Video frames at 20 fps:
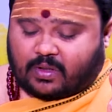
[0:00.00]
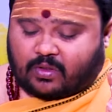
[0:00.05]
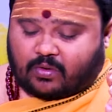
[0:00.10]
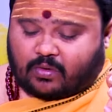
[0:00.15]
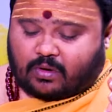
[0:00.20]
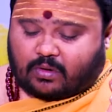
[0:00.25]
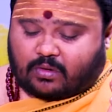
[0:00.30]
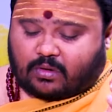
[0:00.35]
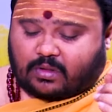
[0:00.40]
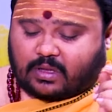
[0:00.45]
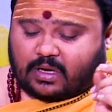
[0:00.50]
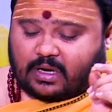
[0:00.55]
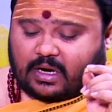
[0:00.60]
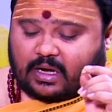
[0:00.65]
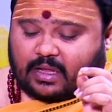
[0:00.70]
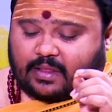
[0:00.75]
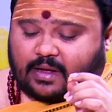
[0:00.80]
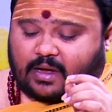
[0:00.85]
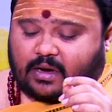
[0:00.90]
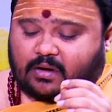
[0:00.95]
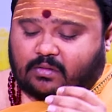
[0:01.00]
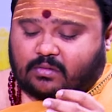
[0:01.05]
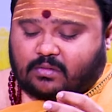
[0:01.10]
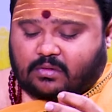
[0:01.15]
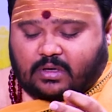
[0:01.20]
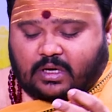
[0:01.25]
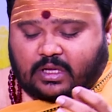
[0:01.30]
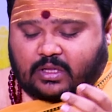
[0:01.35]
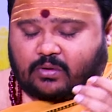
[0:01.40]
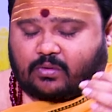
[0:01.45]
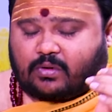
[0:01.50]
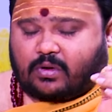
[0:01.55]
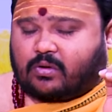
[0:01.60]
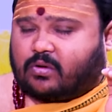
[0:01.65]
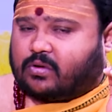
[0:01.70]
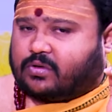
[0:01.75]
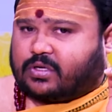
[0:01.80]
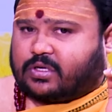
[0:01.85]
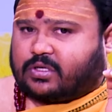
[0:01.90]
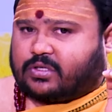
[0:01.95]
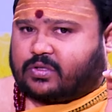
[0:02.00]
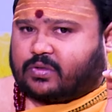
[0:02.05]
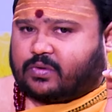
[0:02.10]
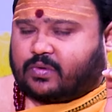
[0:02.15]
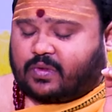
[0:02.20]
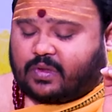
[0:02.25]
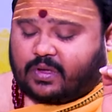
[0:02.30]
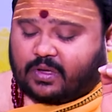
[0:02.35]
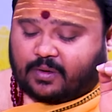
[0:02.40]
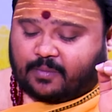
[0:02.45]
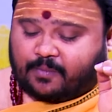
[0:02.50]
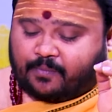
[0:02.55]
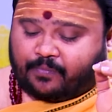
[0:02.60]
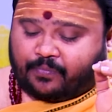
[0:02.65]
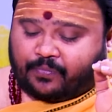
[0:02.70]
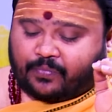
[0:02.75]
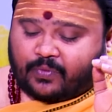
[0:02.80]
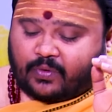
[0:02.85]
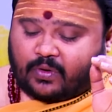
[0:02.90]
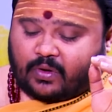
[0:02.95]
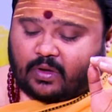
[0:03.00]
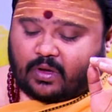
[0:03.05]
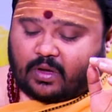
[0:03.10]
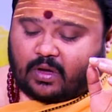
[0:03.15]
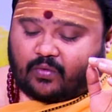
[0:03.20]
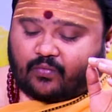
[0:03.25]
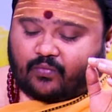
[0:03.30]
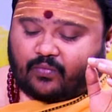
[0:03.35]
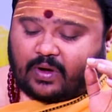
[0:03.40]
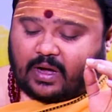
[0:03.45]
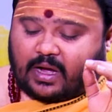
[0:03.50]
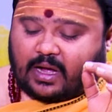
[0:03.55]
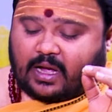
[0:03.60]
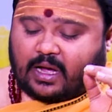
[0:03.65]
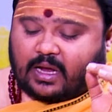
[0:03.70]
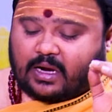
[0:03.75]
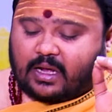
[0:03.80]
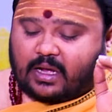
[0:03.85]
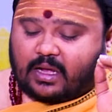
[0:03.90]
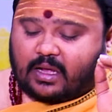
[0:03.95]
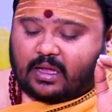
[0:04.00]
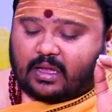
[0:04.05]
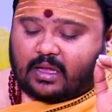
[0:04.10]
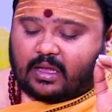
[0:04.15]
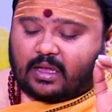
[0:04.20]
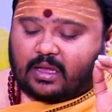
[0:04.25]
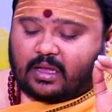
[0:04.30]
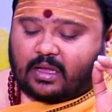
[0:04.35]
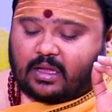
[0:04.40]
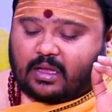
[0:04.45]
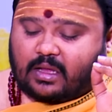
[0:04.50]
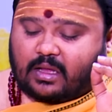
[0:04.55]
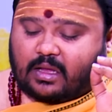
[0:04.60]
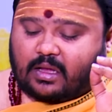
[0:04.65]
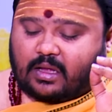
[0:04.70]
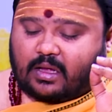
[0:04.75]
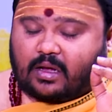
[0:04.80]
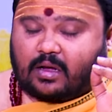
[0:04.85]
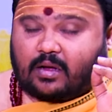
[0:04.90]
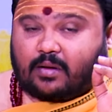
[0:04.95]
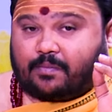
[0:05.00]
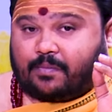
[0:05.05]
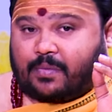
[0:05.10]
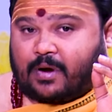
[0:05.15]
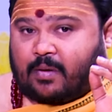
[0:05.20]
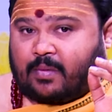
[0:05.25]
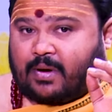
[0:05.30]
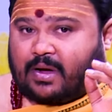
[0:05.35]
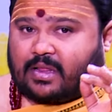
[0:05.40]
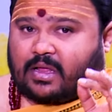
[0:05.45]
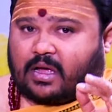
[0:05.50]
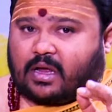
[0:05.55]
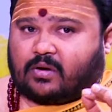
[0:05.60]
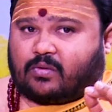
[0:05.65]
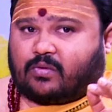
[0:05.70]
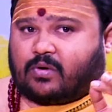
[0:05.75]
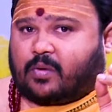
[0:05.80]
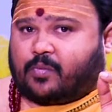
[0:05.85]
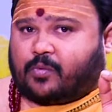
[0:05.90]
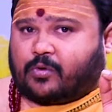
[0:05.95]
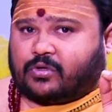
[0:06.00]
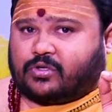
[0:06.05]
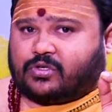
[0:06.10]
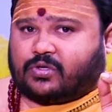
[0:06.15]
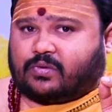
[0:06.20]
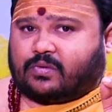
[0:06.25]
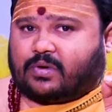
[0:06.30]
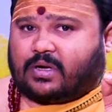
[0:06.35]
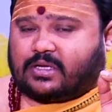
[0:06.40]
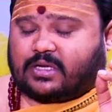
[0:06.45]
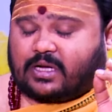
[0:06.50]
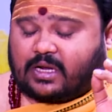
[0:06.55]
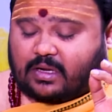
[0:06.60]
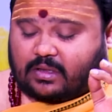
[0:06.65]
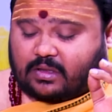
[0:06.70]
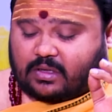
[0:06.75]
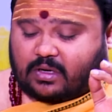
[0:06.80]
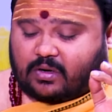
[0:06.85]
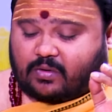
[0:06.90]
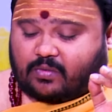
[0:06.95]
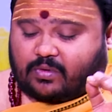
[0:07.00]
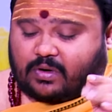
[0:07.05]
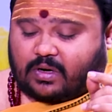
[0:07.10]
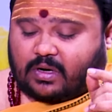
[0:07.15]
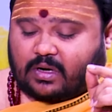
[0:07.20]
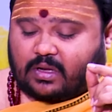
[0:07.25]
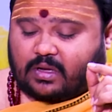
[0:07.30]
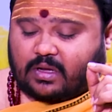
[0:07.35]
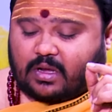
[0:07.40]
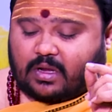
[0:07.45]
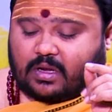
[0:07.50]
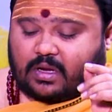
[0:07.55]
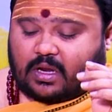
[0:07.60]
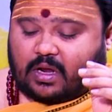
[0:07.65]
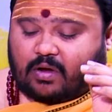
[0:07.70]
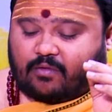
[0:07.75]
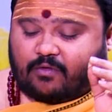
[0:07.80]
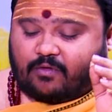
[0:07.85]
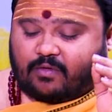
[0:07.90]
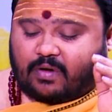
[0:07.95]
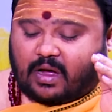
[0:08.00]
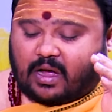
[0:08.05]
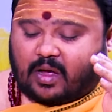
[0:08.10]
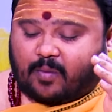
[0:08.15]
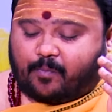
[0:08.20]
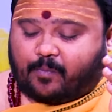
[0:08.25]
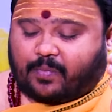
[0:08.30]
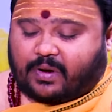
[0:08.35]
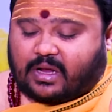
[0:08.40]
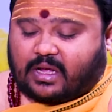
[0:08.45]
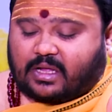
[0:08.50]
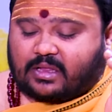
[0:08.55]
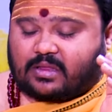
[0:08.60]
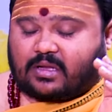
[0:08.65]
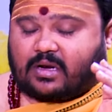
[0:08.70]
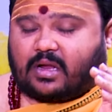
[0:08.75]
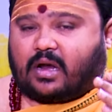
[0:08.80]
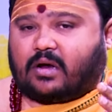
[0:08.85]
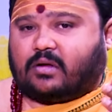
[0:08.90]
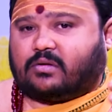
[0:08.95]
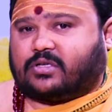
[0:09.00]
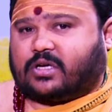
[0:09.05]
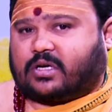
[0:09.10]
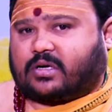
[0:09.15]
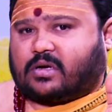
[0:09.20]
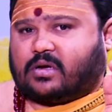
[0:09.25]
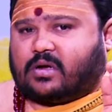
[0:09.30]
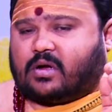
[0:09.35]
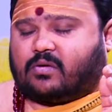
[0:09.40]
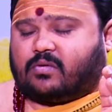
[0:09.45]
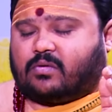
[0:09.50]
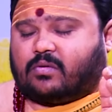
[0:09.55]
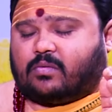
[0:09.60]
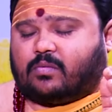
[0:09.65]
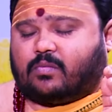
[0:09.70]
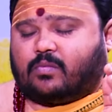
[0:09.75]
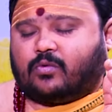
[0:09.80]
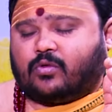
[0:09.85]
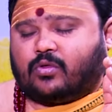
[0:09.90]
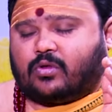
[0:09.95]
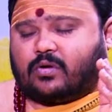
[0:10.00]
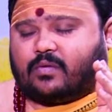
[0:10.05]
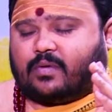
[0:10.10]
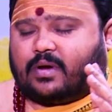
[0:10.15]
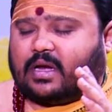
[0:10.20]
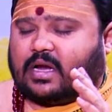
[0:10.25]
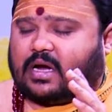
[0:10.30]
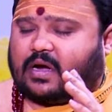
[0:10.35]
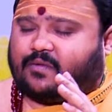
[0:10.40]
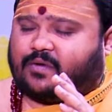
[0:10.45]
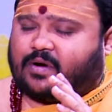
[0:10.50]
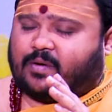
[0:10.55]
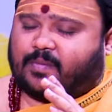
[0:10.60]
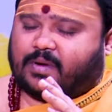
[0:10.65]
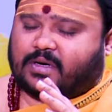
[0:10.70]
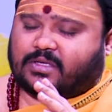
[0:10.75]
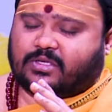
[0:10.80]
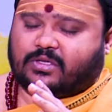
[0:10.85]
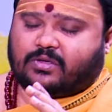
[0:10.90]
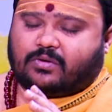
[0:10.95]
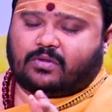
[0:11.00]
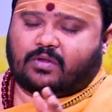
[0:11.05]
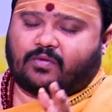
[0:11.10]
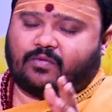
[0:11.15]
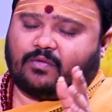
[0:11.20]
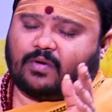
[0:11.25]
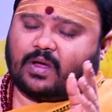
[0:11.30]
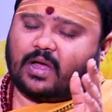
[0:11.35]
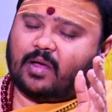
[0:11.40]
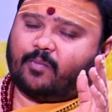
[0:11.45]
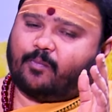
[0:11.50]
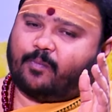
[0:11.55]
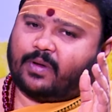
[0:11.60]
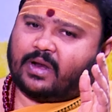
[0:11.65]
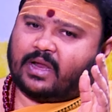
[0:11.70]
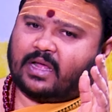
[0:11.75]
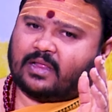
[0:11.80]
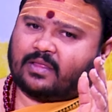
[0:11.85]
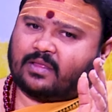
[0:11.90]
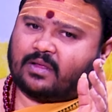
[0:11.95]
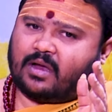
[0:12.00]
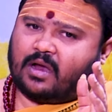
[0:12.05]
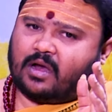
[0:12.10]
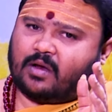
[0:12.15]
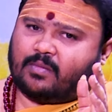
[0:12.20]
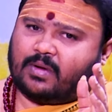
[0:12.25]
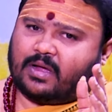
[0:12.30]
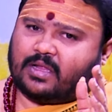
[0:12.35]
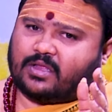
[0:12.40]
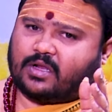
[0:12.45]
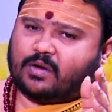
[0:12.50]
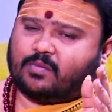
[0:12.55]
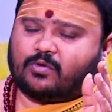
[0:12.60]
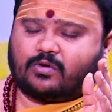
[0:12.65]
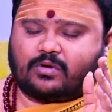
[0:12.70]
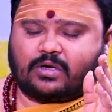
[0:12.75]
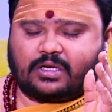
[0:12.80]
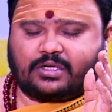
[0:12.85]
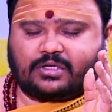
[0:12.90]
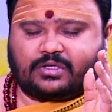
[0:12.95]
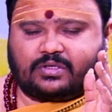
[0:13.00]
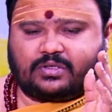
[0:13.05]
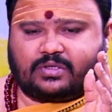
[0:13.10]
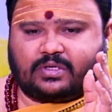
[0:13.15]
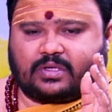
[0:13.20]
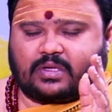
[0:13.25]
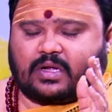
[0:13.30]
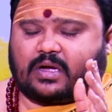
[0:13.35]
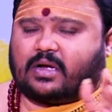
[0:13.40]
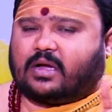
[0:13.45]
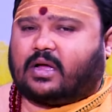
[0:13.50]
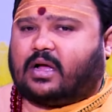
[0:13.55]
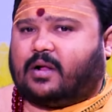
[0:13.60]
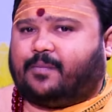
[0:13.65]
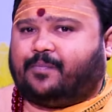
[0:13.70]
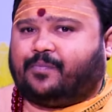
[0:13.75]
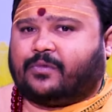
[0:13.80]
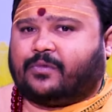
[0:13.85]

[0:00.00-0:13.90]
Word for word: బంధువులతో తగాదాలు అది కూడా గోచరిస్తూ ఉంది వాహన ప్రమాదాలు కూడా పొంచి ఉన్నాయి జాగ్రత్తగా ఉండండి వివాహ ప్రయత్నాలు చక్కగా ముందుకు వెళ్ళేటువంటి పరిస్థితి ఉంది వివాహ ప్రయత్నాలు మాత్రము ఖచ్చితంగా